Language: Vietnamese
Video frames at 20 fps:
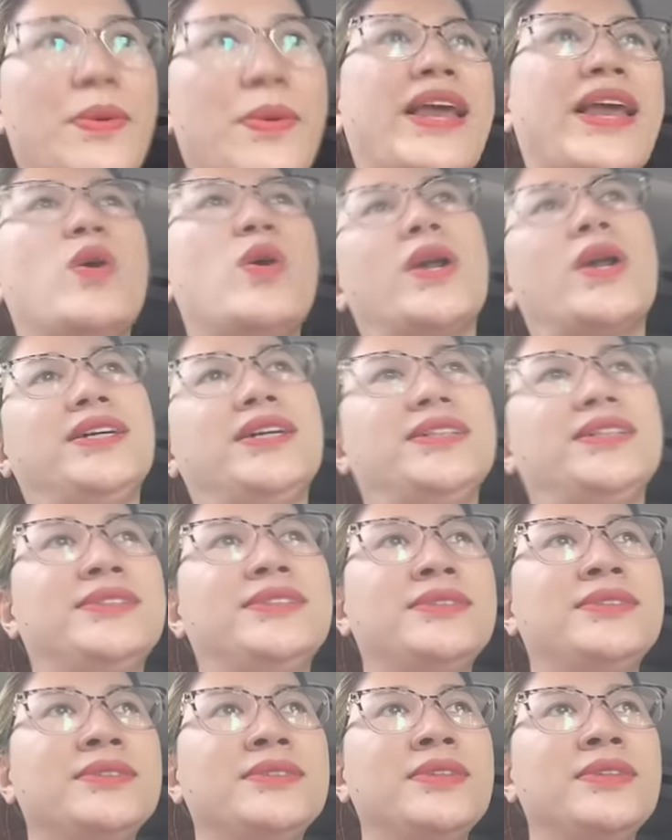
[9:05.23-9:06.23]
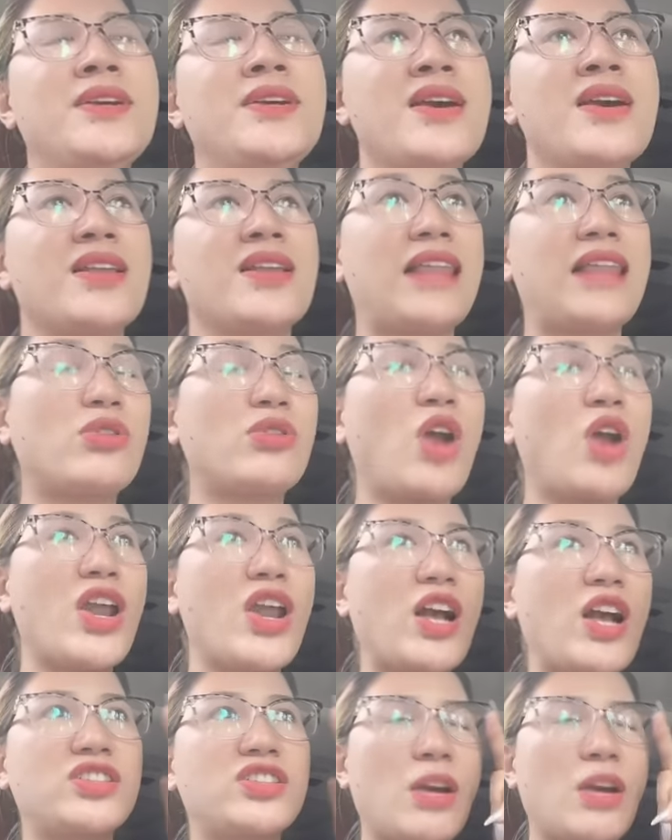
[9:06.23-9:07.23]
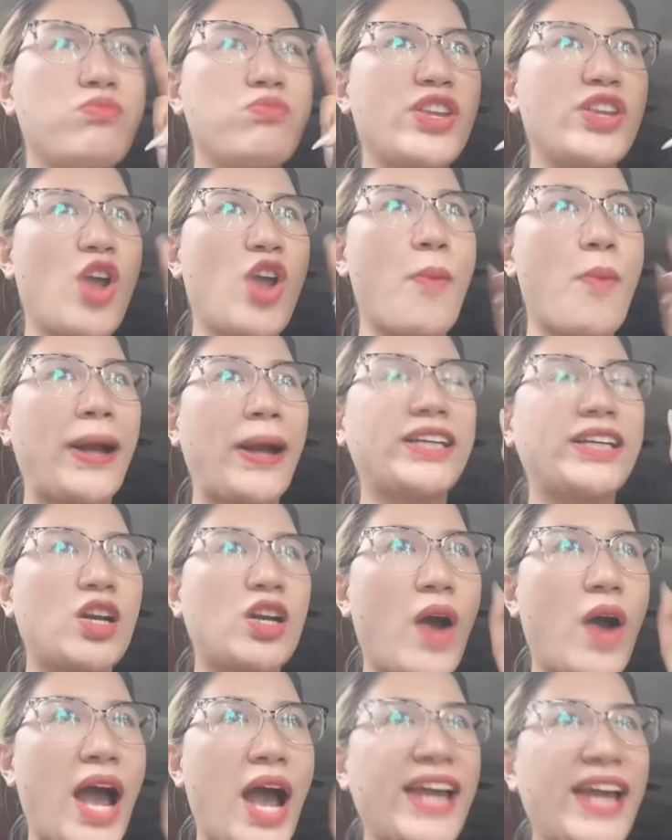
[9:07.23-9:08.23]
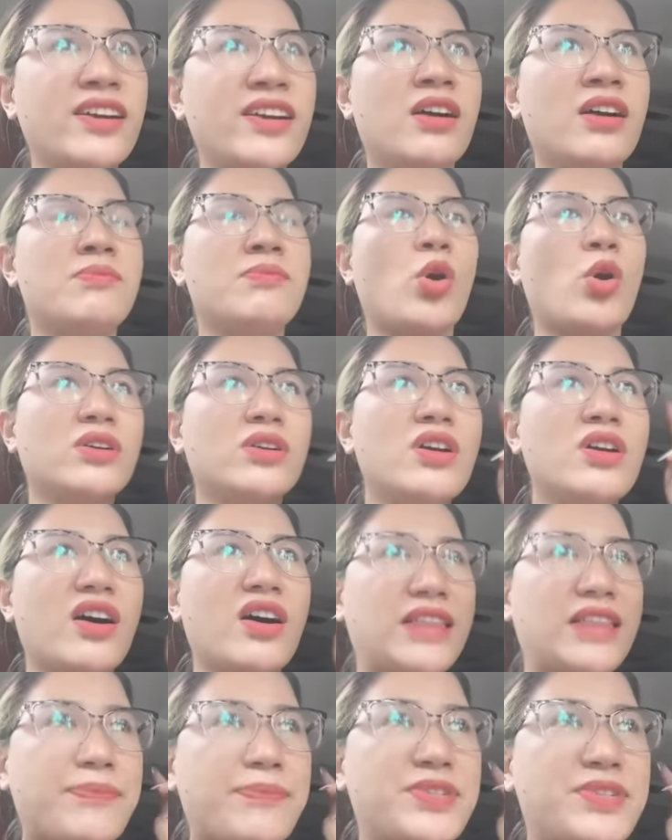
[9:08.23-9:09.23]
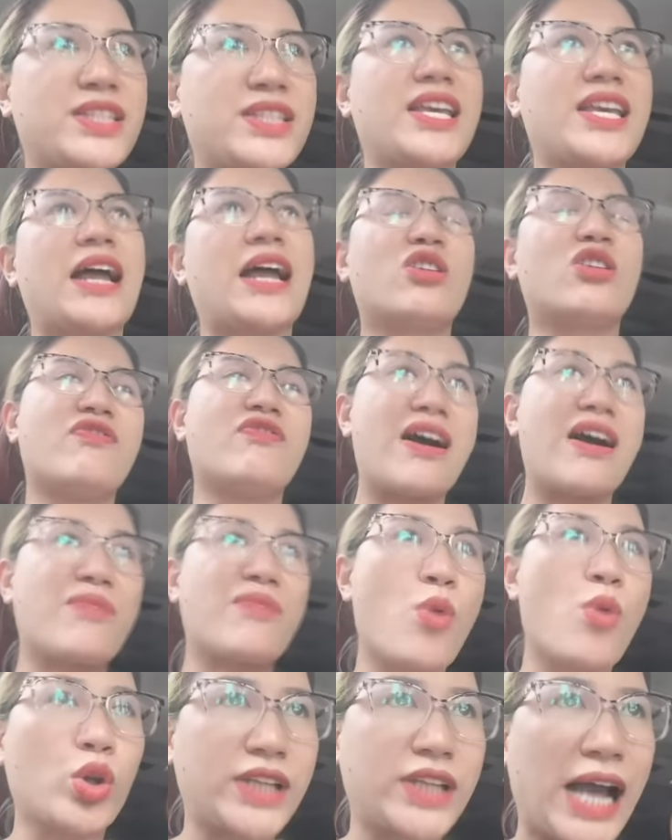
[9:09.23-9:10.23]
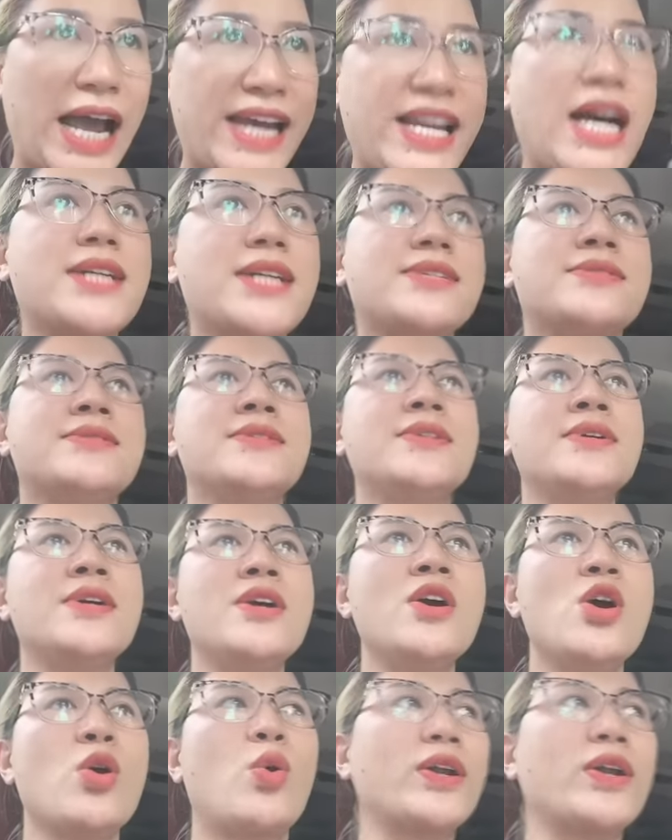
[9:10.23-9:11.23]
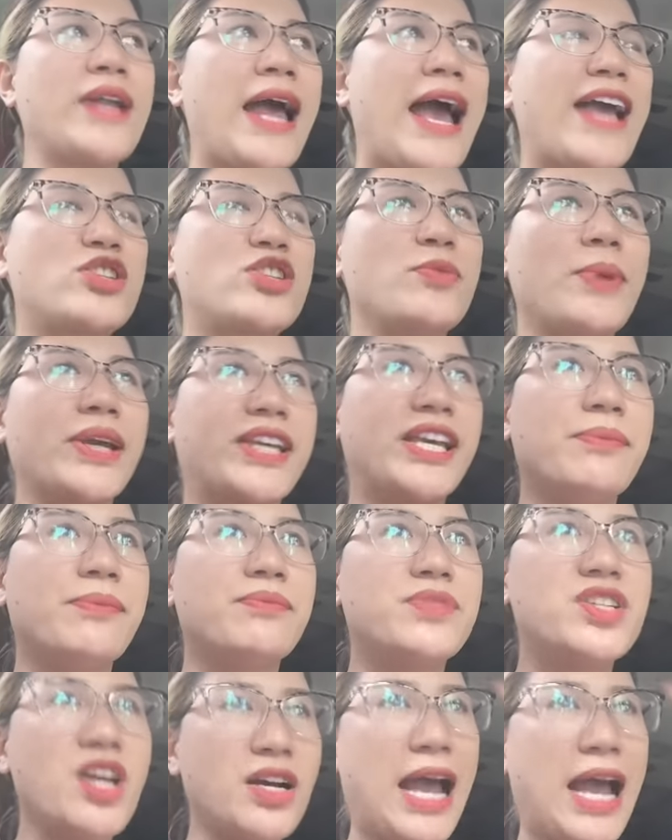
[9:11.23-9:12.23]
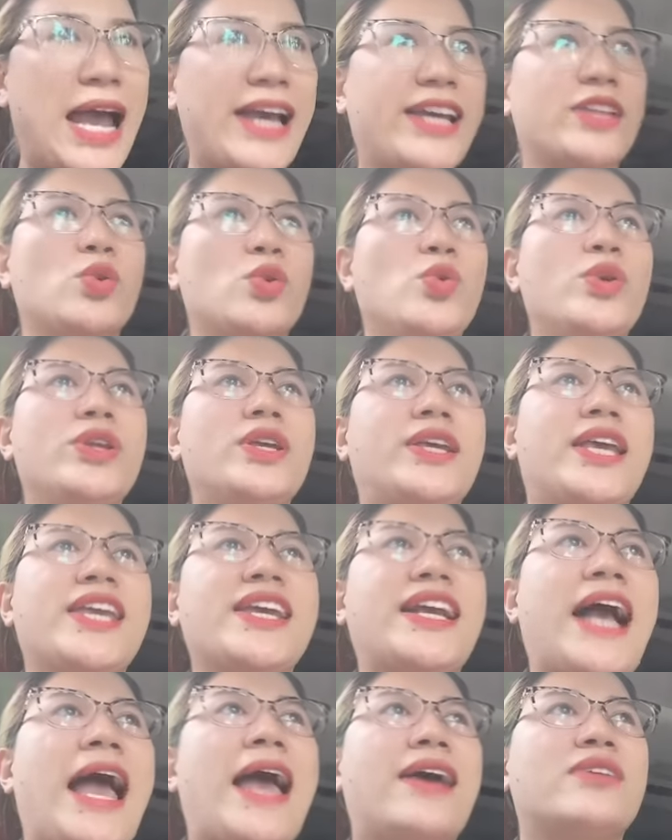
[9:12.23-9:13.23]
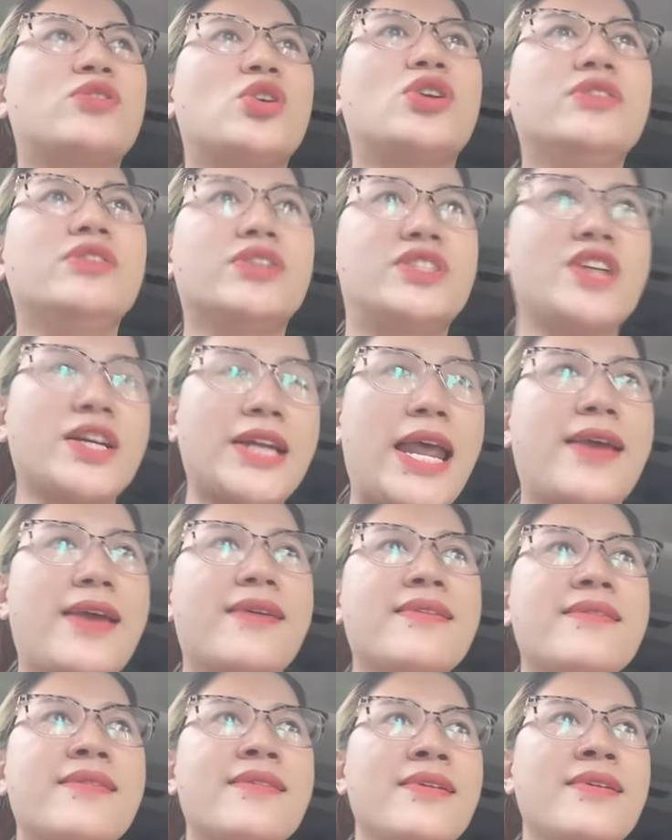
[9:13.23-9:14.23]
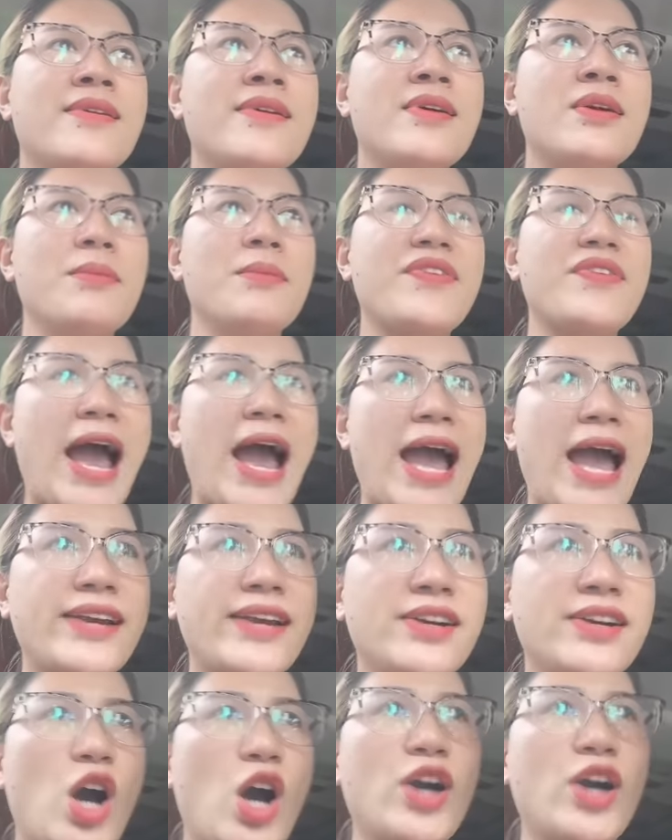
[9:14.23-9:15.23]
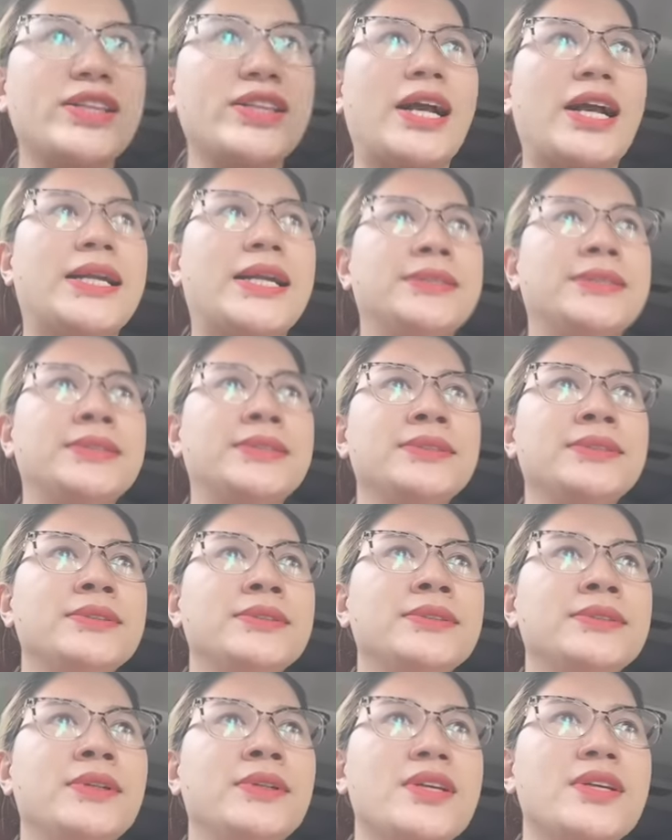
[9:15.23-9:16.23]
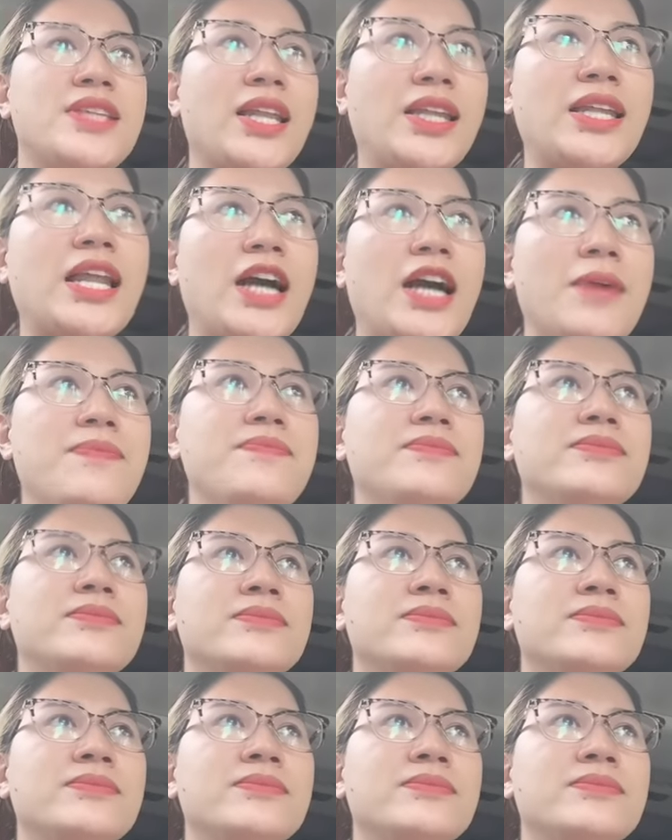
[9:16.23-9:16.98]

cho mày luôn đó. Tao nói là trong cái nhóm khách đấy có hai người, một đứa ở Tham City Hà Nội và một cái đơn quận hai. Chúng mày kiểm trước hai cái túi kỹ càng rồi gửi trước đi. Bởi vì hai người đó người ta cần rất là gấp.